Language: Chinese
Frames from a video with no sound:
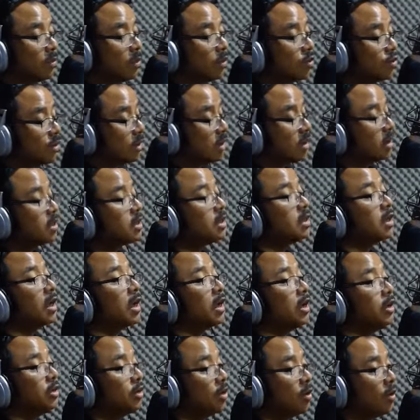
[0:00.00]
我觉得是
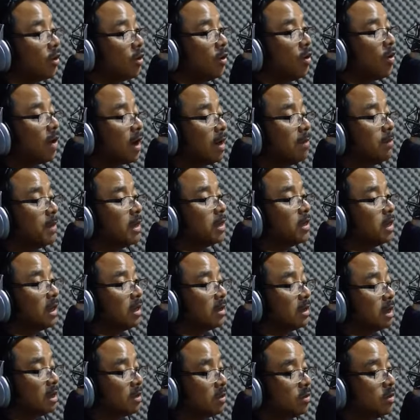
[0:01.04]
很有有很明显的
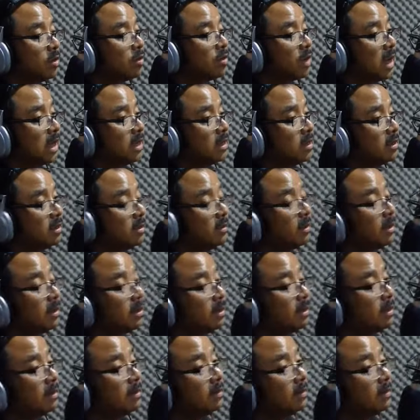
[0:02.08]
条规。像经纪人的话